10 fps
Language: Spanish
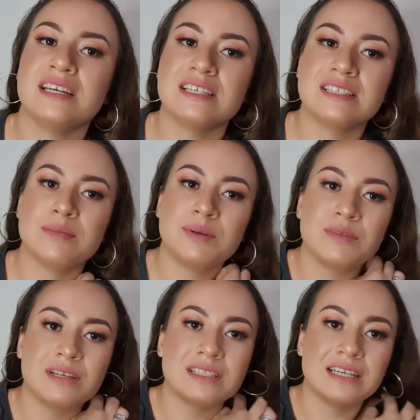que siempre
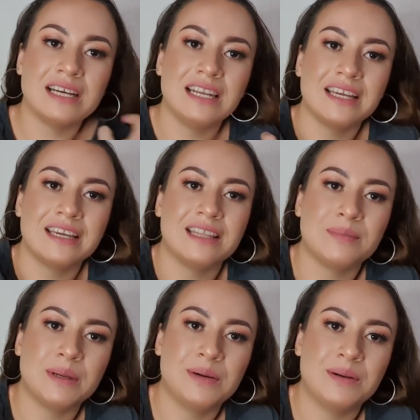una ceja le queda
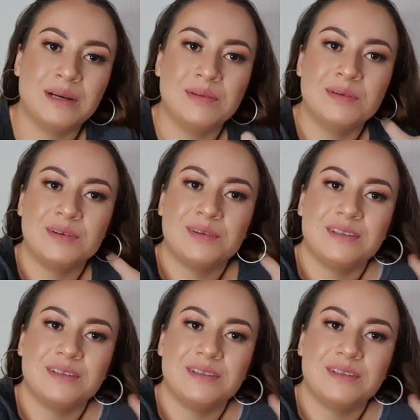mejor a uno,